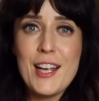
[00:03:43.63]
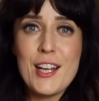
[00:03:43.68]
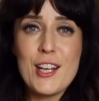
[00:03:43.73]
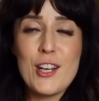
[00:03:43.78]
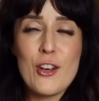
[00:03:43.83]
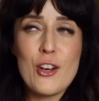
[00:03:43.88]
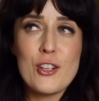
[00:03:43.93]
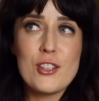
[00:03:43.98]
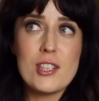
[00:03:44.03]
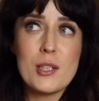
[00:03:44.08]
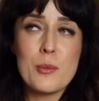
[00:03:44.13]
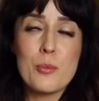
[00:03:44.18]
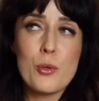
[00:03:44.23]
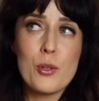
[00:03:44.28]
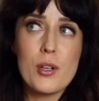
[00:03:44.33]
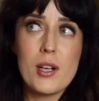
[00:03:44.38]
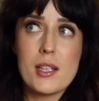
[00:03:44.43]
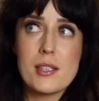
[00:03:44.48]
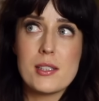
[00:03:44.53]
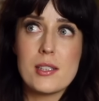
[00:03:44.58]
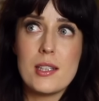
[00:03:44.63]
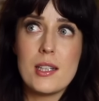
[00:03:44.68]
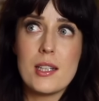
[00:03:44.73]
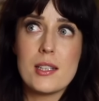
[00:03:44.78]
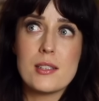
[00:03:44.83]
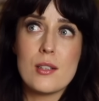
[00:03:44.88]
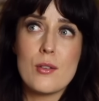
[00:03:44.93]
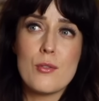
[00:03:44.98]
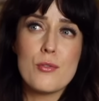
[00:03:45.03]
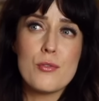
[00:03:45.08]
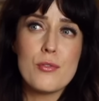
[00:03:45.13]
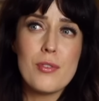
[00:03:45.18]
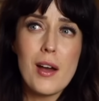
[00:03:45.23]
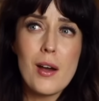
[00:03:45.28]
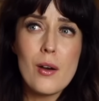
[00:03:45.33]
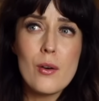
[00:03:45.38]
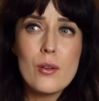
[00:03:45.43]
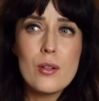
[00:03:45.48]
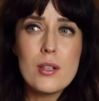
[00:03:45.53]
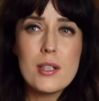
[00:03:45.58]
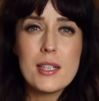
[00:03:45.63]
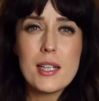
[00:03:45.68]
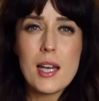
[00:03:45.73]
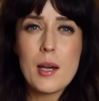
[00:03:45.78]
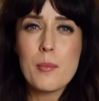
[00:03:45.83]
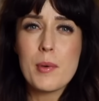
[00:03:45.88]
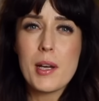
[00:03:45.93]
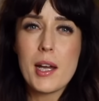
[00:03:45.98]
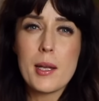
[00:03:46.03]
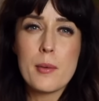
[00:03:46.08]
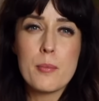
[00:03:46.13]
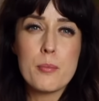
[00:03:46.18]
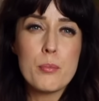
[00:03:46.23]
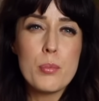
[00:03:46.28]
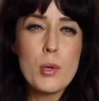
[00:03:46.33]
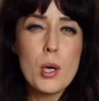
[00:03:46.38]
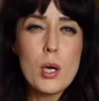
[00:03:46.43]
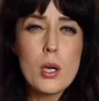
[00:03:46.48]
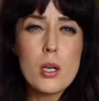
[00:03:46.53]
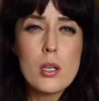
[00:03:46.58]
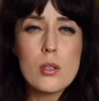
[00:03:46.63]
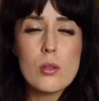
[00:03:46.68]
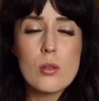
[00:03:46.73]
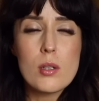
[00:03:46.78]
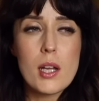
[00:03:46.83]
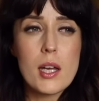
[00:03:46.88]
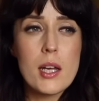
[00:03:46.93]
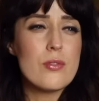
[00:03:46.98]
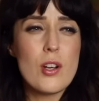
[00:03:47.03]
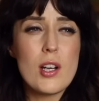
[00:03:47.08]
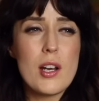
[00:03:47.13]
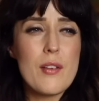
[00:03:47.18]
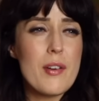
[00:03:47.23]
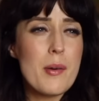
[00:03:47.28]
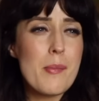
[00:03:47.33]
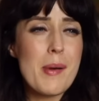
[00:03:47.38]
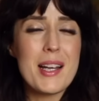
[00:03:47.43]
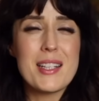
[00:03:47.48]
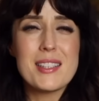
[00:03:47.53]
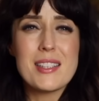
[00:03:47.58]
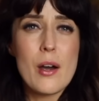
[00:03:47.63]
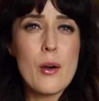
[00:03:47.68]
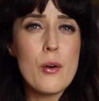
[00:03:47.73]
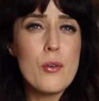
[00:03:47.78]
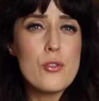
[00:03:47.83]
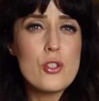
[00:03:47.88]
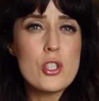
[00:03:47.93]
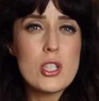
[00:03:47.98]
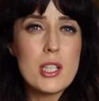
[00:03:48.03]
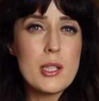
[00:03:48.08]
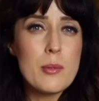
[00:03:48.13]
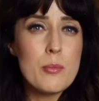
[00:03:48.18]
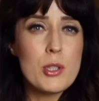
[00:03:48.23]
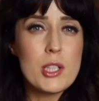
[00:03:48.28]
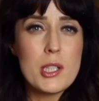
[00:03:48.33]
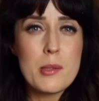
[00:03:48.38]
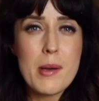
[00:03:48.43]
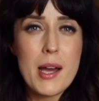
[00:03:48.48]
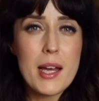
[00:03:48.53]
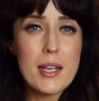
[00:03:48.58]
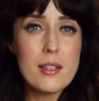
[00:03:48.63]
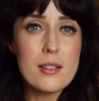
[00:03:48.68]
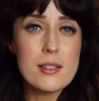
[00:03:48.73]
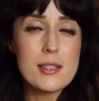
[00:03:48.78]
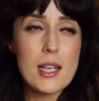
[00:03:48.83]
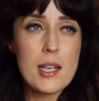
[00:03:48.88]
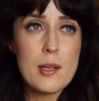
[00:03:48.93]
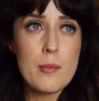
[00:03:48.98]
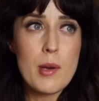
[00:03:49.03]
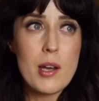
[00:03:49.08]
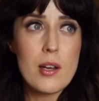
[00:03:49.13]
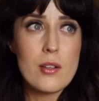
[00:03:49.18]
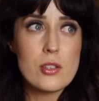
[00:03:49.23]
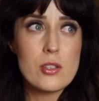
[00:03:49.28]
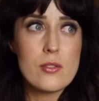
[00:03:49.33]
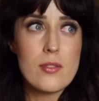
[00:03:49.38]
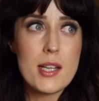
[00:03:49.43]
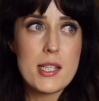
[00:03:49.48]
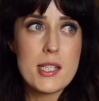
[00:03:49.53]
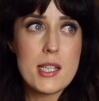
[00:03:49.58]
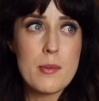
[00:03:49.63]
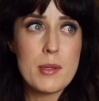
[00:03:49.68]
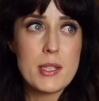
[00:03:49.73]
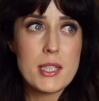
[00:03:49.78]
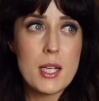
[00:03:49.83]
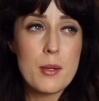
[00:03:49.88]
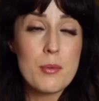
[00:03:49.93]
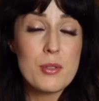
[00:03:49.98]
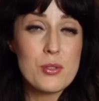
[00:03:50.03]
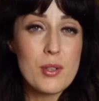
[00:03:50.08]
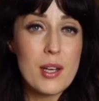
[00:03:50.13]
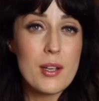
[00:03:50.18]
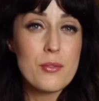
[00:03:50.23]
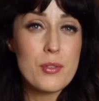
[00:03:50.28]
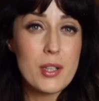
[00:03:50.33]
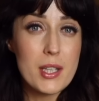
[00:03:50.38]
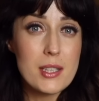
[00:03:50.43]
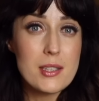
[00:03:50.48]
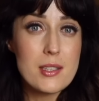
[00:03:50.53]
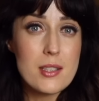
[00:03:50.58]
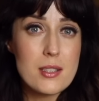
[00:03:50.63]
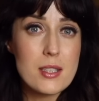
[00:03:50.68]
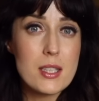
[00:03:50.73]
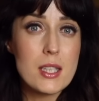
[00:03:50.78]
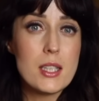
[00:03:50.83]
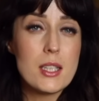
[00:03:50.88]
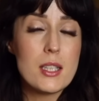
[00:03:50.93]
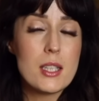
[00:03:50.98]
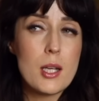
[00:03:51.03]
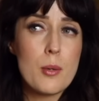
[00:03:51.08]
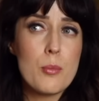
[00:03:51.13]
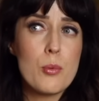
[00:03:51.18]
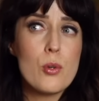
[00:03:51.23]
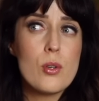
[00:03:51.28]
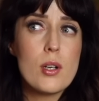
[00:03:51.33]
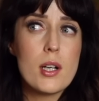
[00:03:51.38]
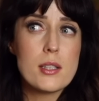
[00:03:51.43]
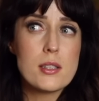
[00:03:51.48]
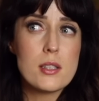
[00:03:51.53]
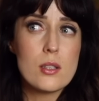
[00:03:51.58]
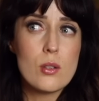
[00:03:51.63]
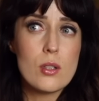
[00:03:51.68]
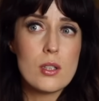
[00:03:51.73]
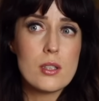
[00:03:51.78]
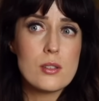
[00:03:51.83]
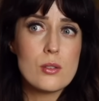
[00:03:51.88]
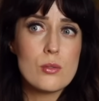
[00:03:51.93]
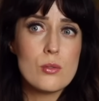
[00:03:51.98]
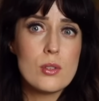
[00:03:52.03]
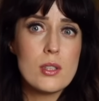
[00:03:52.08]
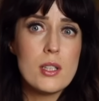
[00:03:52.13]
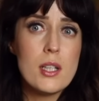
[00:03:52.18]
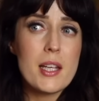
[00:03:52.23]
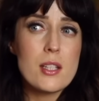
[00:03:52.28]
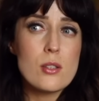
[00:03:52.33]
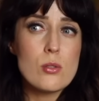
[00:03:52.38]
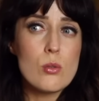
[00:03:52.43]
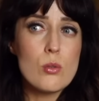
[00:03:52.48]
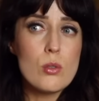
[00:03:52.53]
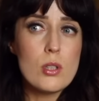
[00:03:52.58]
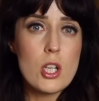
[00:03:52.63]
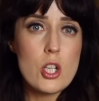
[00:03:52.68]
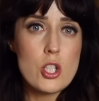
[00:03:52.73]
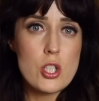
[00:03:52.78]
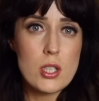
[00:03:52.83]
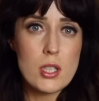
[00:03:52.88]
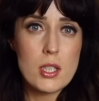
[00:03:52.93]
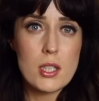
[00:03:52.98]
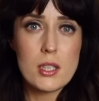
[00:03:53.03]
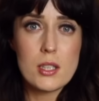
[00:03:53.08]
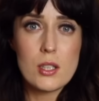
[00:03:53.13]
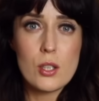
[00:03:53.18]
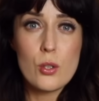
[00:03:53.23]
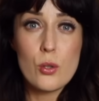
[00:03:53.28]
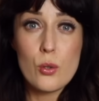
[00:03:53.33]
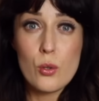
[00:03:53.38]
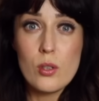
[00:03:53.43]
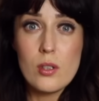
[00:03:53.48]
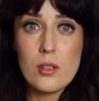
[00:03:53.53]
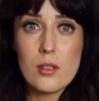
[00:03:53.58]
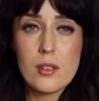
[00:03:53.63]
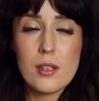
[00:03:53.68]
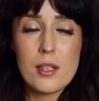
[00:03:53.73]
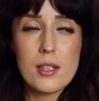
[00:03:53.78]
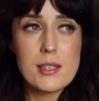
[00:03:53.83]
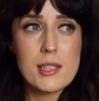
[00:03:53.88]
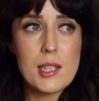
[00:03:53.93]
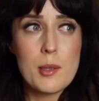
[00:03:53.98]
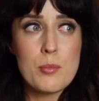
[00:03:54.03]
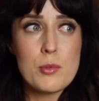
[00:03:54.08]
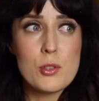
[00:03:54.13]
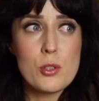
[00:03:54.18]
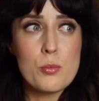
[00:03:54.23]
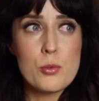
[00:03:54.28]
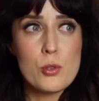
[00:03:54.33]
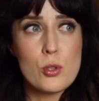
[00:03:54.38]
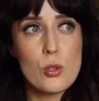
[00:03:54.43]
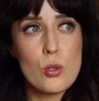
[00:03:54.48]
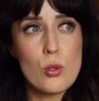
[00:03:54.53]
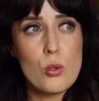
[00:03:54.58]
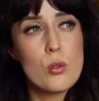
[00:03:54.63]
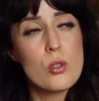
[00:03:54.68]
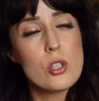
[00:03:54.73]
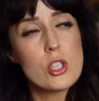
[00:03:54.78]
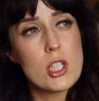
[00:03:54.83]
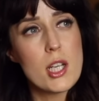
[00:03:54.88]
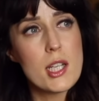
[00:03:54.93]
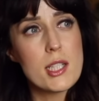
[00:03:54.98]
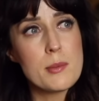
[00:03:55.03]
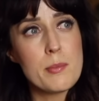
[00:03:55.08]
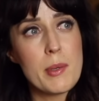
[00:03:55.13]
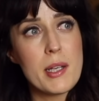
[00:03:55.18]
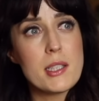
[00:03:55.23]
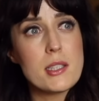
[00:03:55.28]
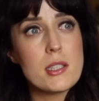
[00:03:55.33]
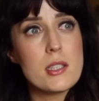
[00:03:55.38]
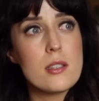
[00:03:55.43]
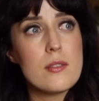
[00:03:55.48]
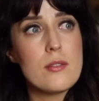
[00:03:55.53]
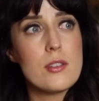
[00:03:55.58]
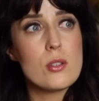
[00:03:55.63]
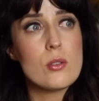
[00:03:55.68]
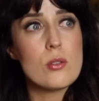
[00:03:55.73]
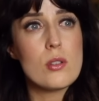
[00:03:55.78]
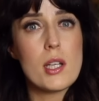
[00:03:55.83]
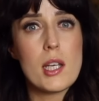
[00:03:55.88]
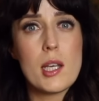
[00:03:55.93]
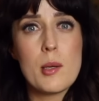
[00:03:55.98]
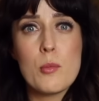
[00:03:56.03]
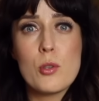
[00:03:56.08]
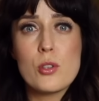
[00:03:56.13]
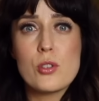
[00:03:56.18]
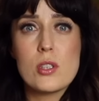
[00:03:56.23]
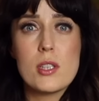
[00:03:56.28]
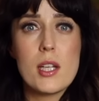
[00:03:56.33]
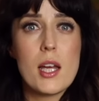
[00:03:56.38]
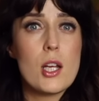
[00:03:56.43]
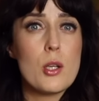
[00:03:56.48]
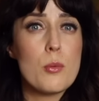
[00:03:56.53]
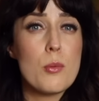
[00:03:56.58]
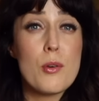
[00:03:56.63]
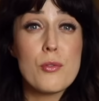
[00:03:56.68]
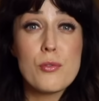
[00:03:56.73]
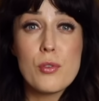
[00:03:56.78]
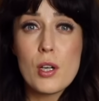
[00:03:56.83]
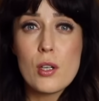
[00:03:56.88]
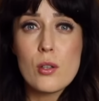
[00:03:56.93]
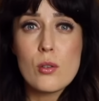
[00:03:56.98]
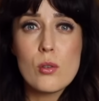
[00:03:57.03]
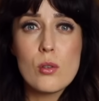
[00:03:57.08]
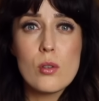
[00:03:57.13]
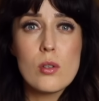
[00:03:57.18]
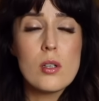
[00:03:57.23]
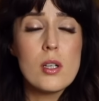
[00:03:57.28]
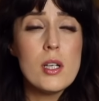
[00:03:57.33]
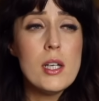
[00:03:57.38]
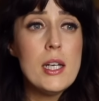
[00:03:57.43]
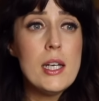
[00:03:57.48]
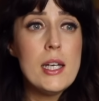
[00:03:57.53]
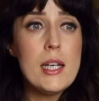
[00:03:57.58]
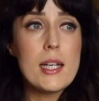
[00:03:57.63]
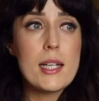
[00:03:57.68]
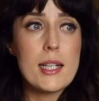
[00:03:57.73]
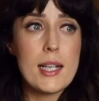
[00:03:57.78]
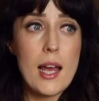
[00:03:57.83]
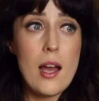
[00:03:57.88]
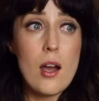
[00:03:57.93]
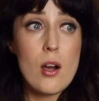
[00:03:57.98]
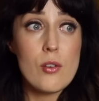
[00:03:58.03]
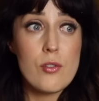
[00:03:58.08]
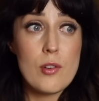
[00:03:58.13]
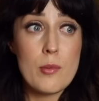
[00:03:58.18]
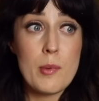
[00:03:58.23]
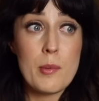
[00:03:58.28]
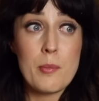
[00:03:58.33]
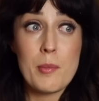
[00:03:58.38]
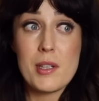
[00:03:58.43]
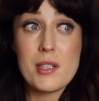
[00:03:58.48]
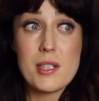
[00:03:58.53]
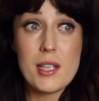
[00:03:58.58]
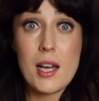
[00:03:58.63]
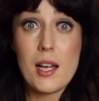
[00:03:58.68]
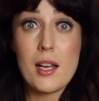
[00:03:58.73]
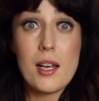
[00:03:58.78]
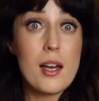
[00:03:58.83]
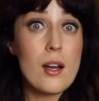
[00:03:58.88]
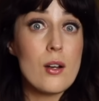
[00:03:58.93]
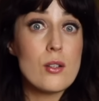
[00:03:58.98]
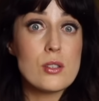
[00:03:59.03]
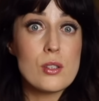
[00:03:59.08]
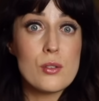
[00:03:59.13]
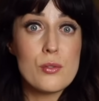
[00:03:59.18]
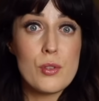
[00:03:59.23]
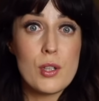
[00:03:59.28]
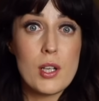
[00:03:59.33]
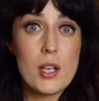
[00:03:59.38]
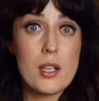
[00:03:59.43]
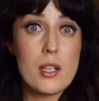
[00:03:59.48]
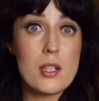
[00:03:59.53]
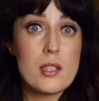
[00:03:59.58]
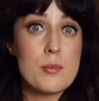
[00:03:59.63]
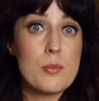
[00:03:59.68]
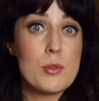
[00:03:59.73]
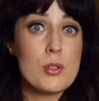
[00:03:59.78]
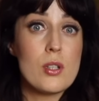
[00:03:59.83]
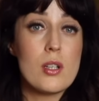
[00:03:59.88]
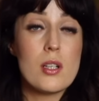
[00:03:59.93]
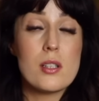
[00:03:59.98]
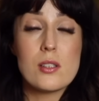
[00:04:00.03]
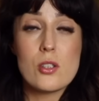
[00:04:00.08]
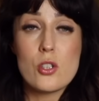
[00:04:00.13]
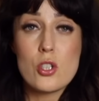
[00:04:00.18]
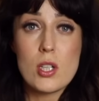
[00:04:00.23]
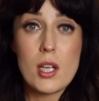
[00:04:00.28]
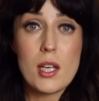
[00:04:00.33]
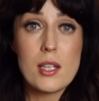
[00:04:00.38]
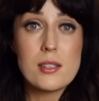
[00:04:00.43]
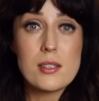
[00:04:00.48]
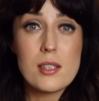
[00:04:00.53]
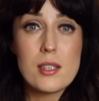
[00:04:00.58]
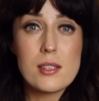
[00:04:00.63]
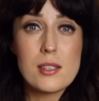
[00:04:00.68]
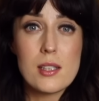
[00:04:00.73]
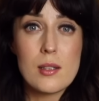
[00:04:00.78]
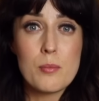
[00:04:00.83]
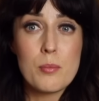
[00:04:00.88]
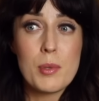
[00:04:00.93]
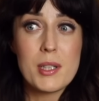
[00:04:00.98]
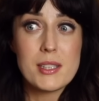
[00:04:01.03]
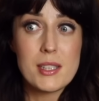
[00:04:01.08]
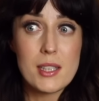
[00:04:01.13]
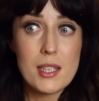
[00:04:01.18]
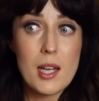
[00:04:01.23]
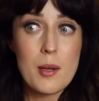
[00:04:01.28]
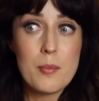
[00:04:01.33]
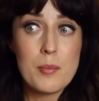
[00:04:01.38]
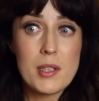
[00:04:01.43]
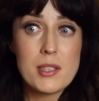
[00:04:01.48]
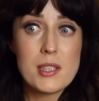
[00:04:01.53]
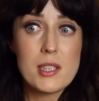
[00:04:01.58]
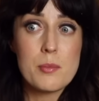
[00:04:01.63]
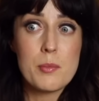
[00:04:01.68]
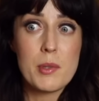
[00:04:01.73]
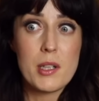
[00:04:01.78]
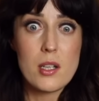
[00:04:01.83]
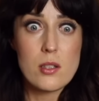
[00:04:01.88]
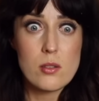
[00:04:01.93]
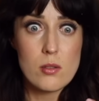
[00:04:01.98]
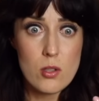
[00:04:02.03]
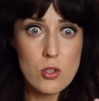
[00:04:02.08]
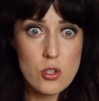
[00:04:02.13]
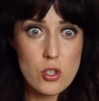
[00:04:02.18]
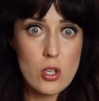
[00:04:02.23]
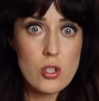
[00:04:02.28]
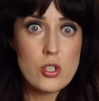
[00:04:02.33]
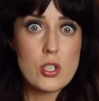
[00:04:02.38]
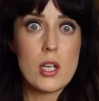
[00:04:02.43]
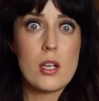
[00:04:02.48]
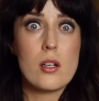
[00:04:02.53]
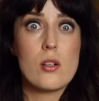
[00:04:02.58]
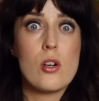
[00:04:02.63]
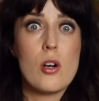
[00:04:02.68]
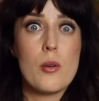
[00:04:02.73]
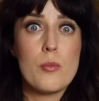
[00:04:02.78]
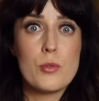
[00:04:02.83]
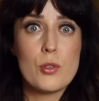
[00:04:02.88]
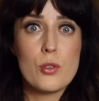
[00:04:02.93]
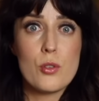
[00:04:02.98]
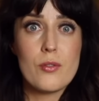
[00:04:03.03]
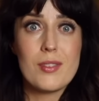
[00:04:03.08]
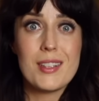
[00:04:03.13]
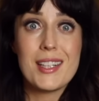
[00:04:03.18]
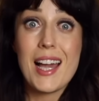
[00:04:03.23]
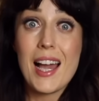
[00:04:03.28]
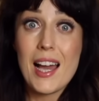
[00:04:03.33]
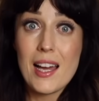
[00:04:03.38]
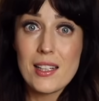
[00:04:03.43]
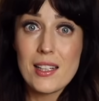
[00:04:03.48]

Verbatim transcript: Leute, die prokrastinieren, sind faul, die haben keinen Bock oder wollen einfach mal alles aufschieben und lieber andere Sachen machen und so weiter. Aber ich glaube, so einfach ist es nicht. Ich glaube, Prokrastination hat so unterschiedliche Gründe. Es gibt so psychologische Aspekte, wie so eine emotionale Überforderung. Klar, auch wenn man mental herausgefordert ist, besonders gestresst ist, dann passiert einem das, dass man in so eine Schockstarre kommt und irgendwie gar